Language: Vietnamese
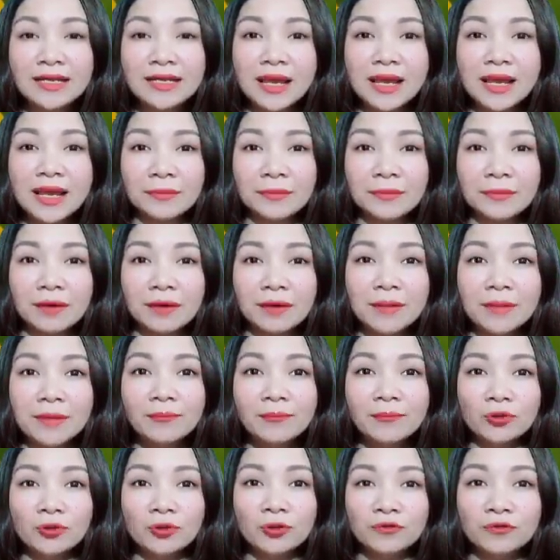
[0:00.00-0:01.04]
cách xem căn
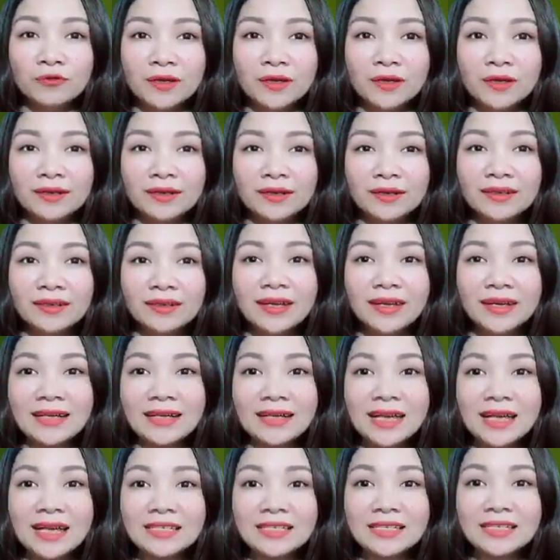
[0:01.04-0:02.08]
bếp của đối phương để
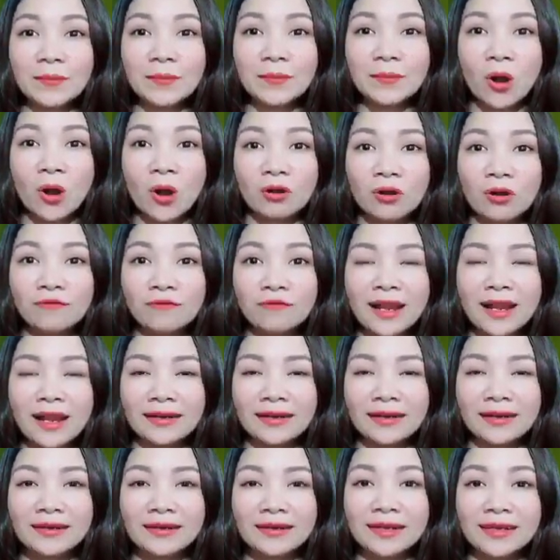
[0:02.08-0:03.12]
đánh giá xem họ có phải
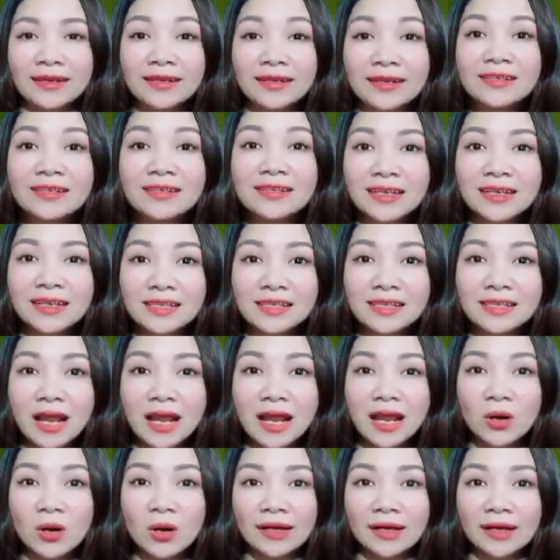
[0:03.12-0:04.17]
là người sạch
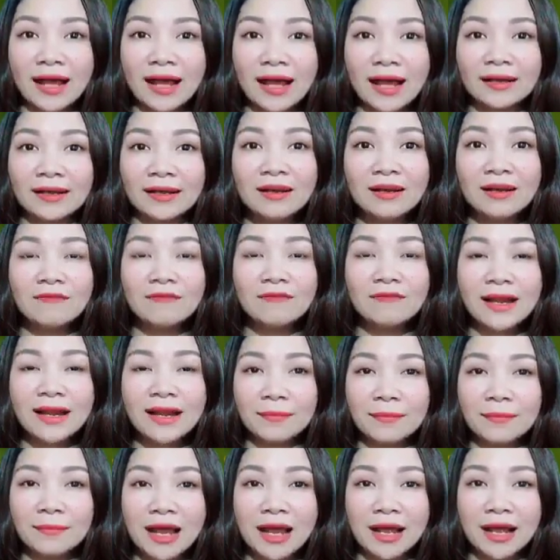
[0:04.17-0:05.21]
sẽ gọn gàng và
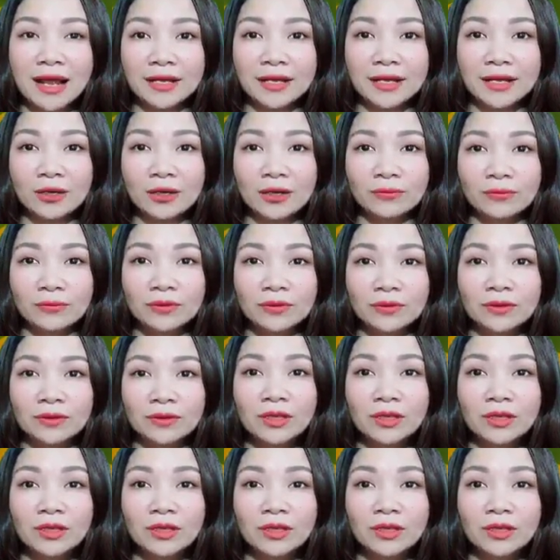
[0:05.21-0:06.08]
đảm đang hay không.